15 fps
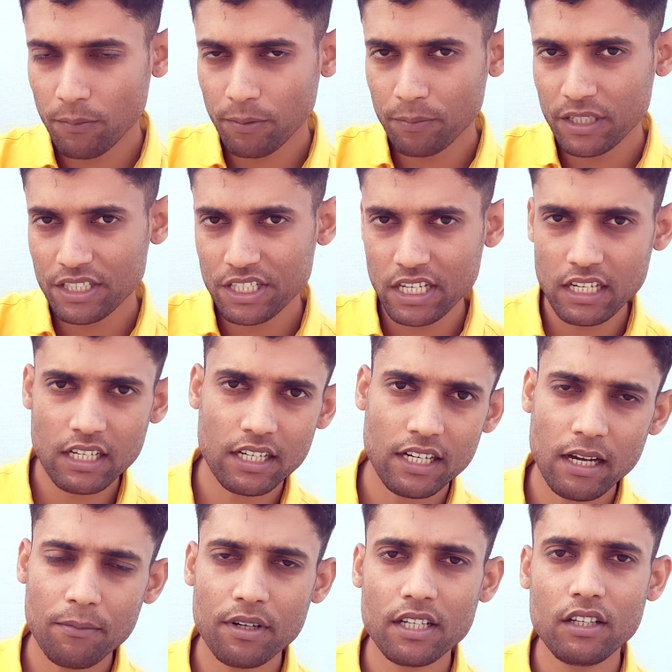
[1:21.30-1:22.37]
आप अपने चैनल का
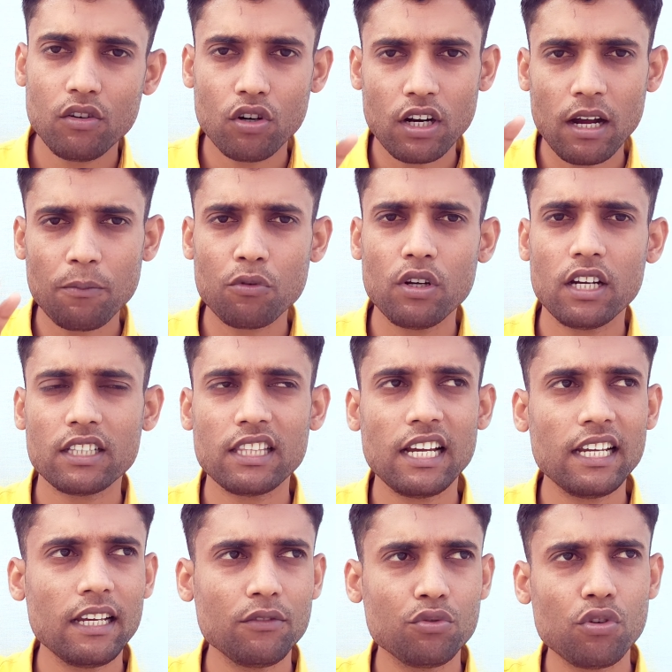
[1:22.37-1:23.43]
नाम रखिए और आपको लगता
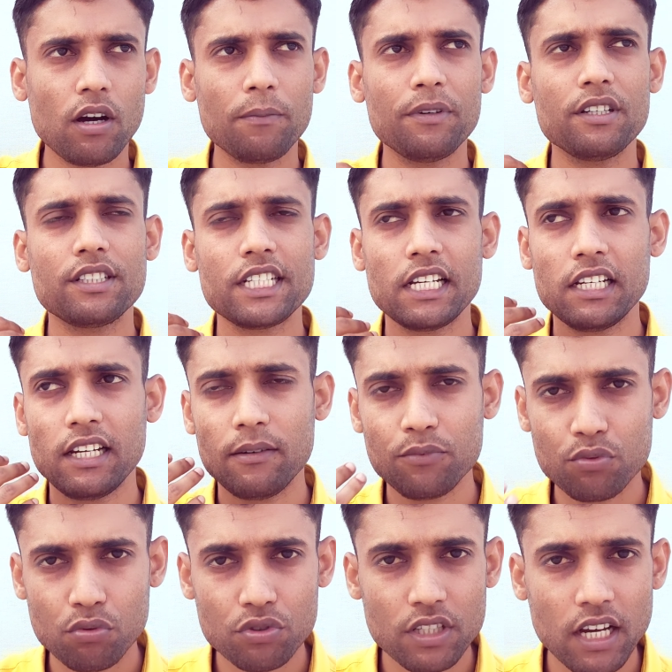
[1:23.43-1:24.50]
है जो आपने चैनल नाम
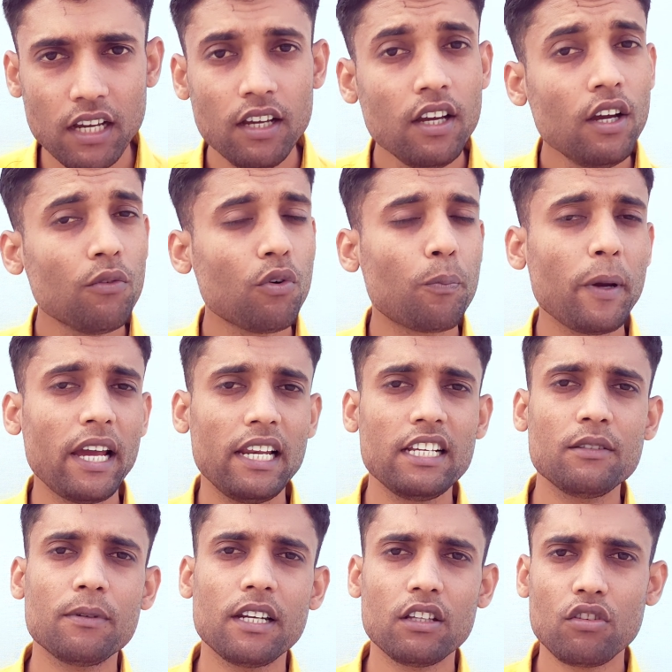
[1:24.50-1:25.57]
सोचा है वो पहले
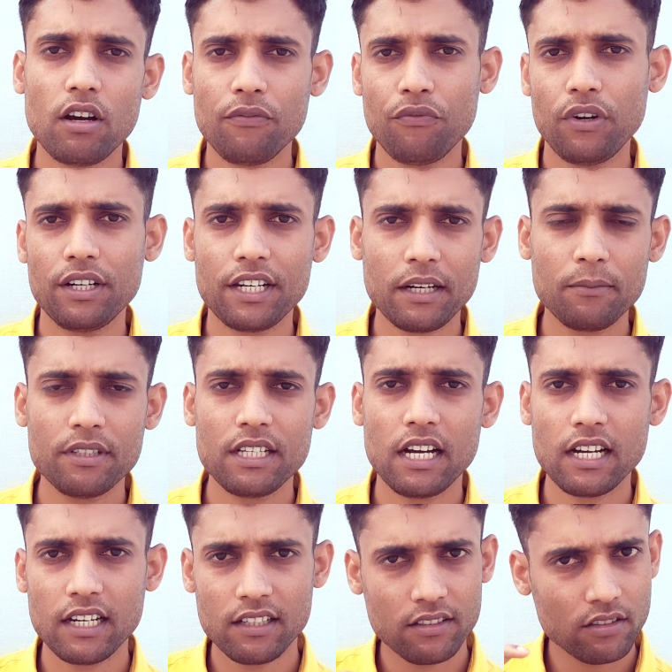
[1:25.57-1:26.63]
ही बना तो आप फिल्टर में
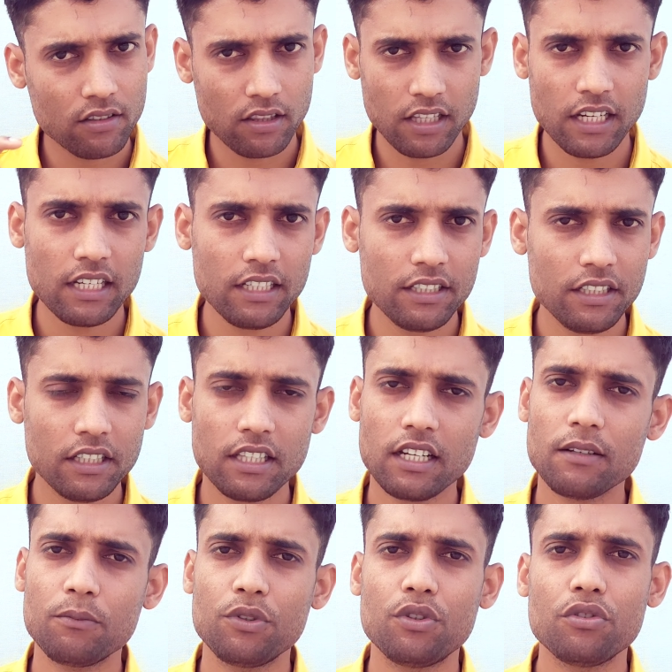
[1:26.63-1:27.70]
जाकर देख लीजिए
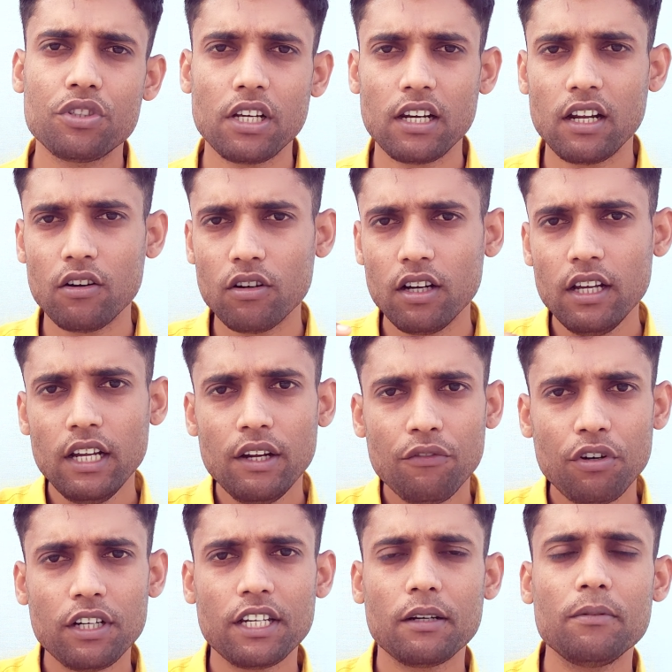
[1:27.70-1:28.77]
इधर वीडियो चल रहा होगा
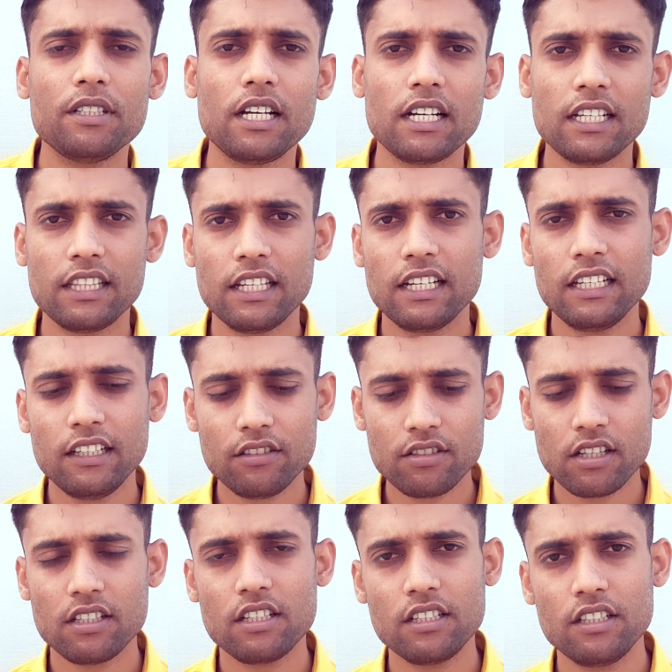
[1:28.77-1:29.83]
फिल्टर में जाकर देख लीजिए
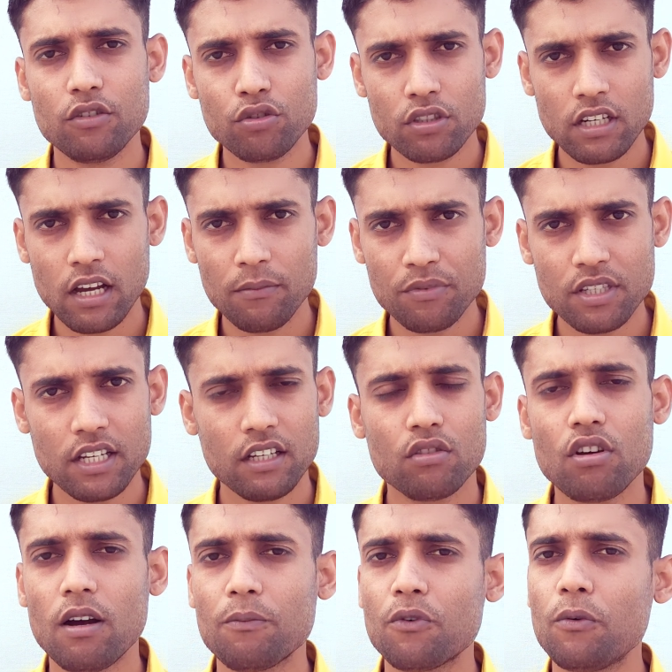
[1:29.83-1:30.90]
सर्च कीजिए उस नाम से है
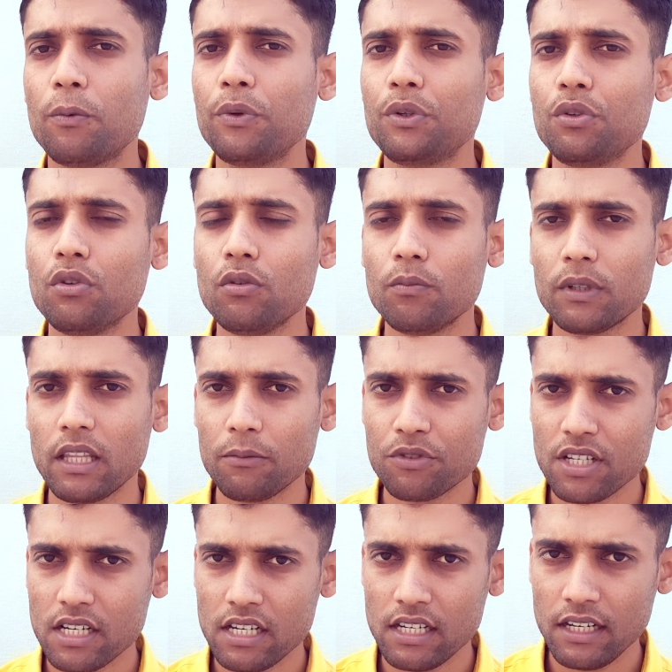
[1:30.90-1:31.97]
तो आपको वीडियो मतलब
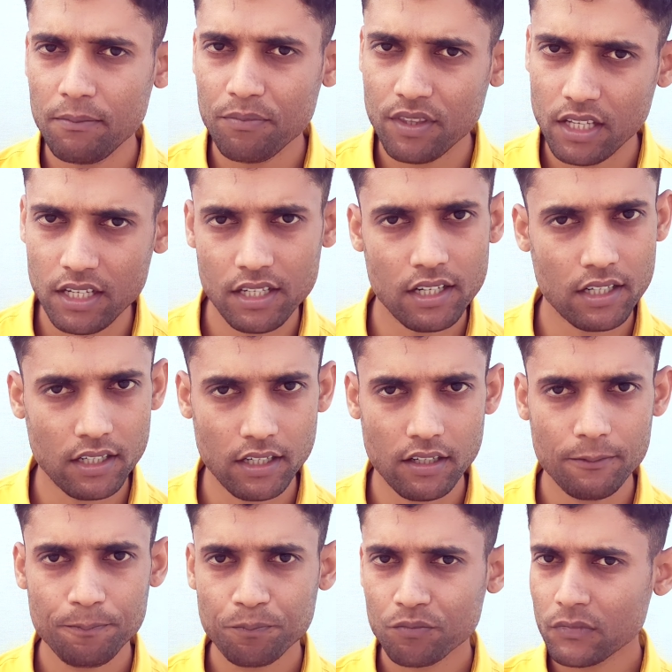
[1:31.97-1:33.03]
चैनल नेम नहीं रखना
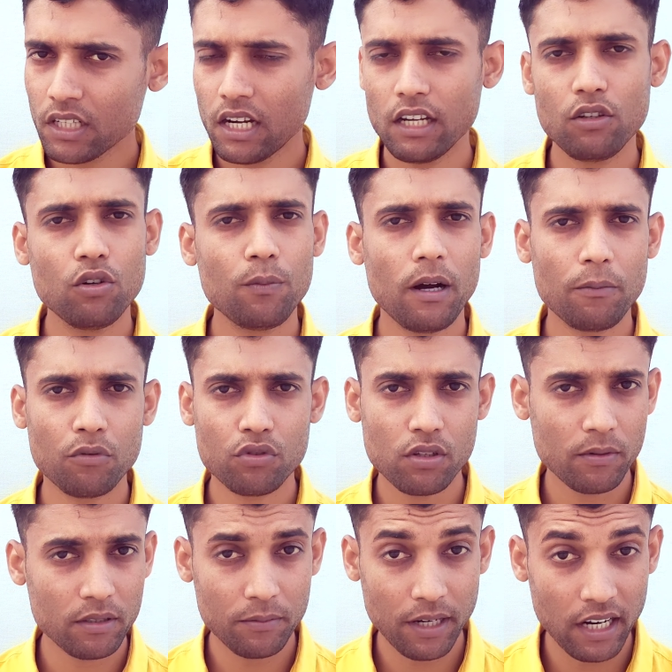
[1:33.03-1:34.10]
है आई होप आपको
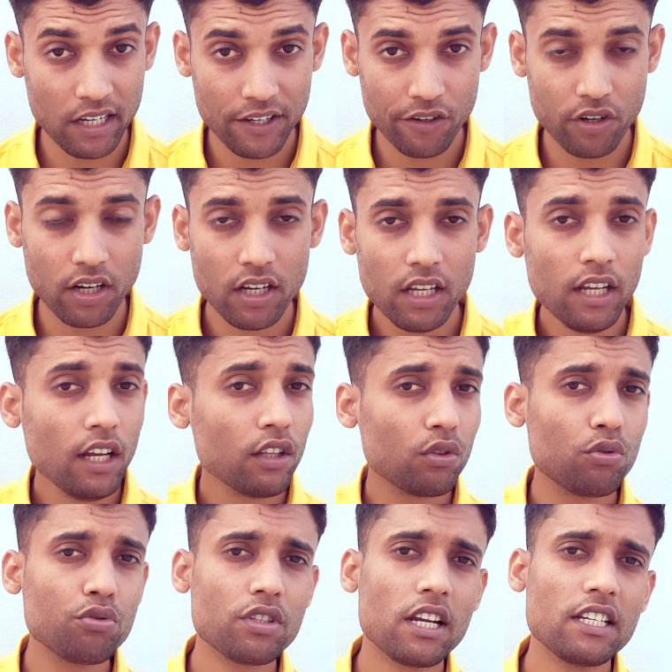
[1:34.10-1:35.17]
समझ में आ गया होगा
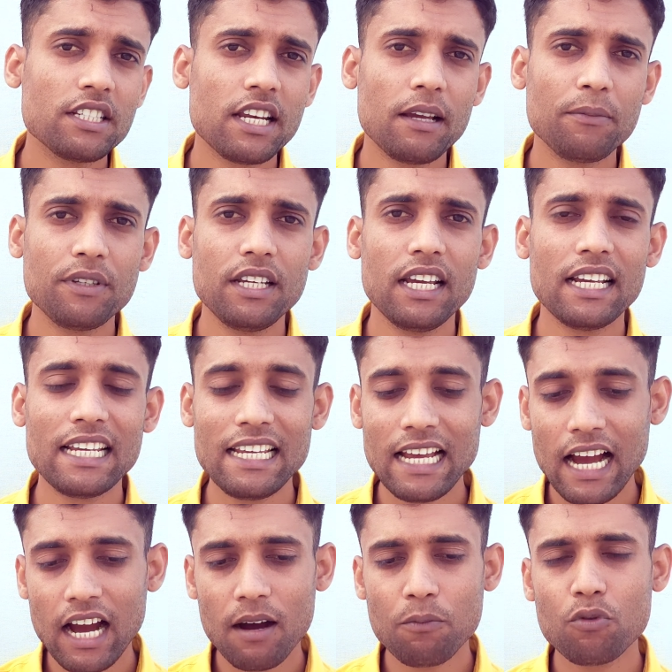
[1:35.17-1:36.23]
दूसरा स्टेप ये है कि
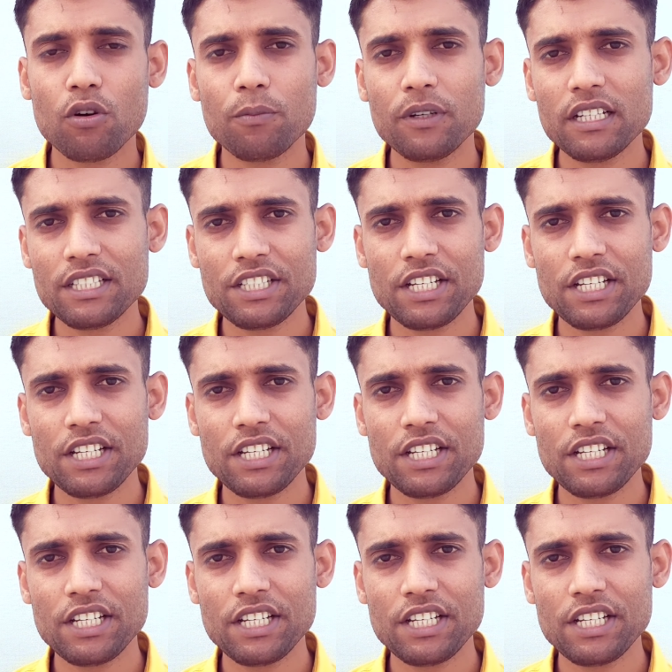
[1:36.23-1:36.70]
आपको अपने